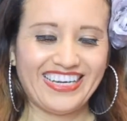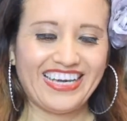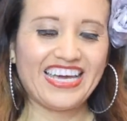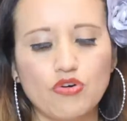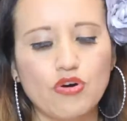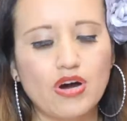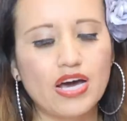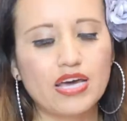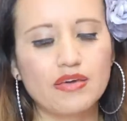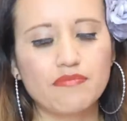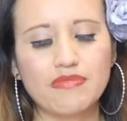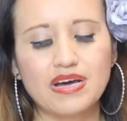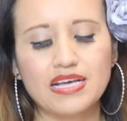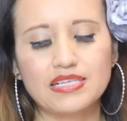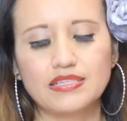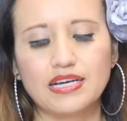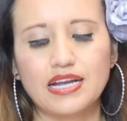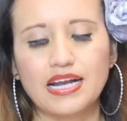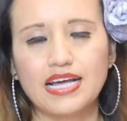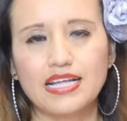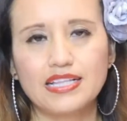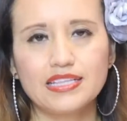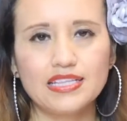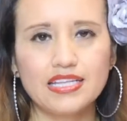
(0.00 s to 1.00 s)
no hay más
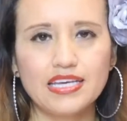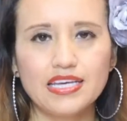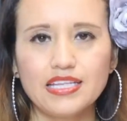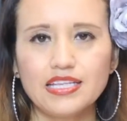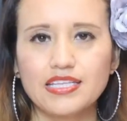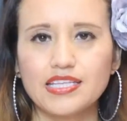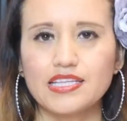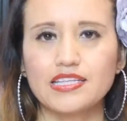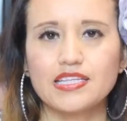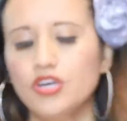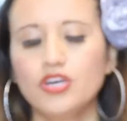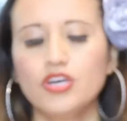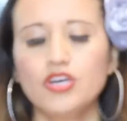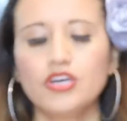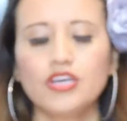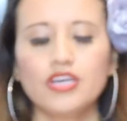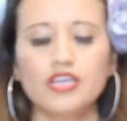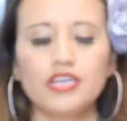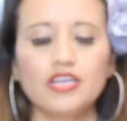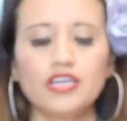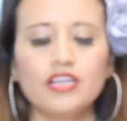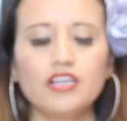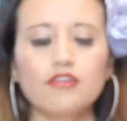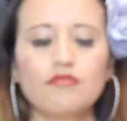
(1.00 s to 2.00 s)
grande
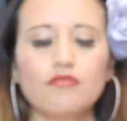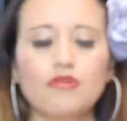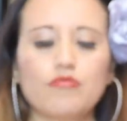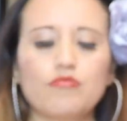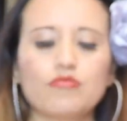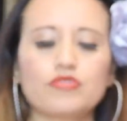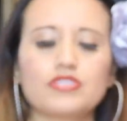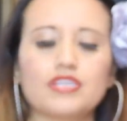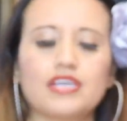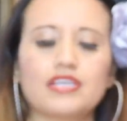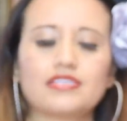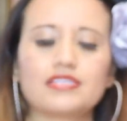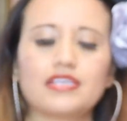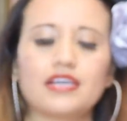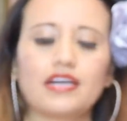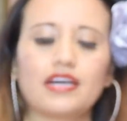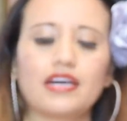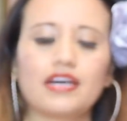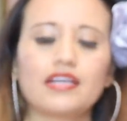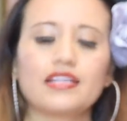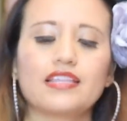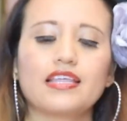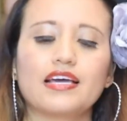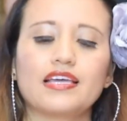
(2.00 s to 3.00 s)
y lo vamos a
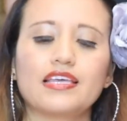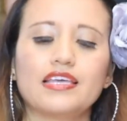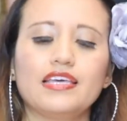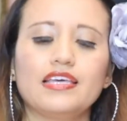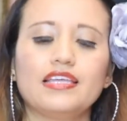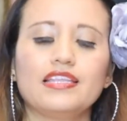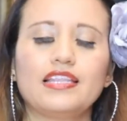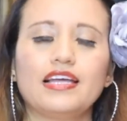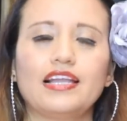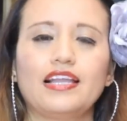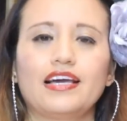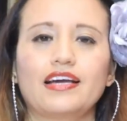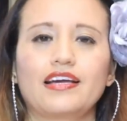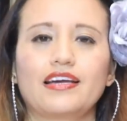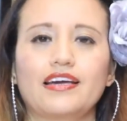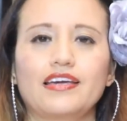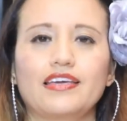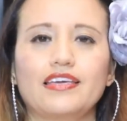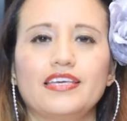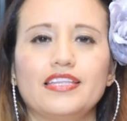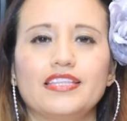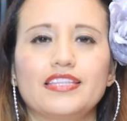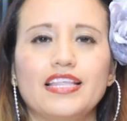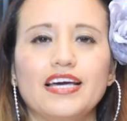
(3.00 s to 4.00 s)
sacar de aquí de la
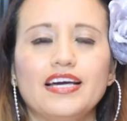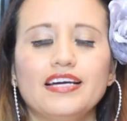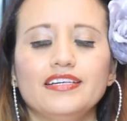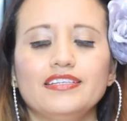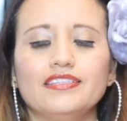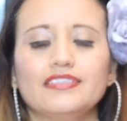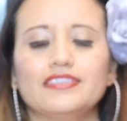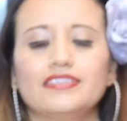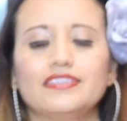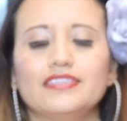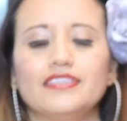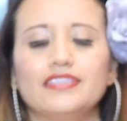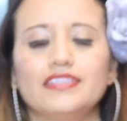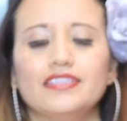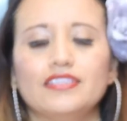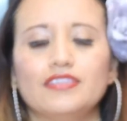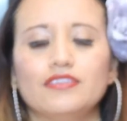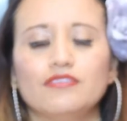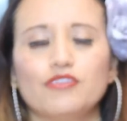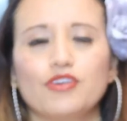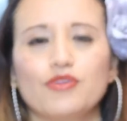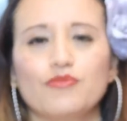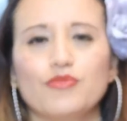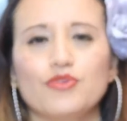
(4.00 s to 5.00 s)
cajita
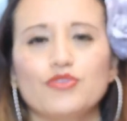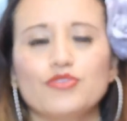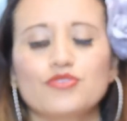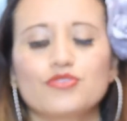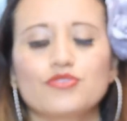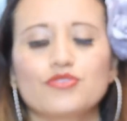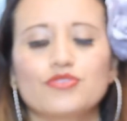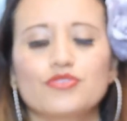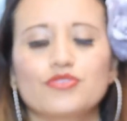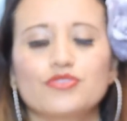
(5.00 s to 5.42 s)
vemos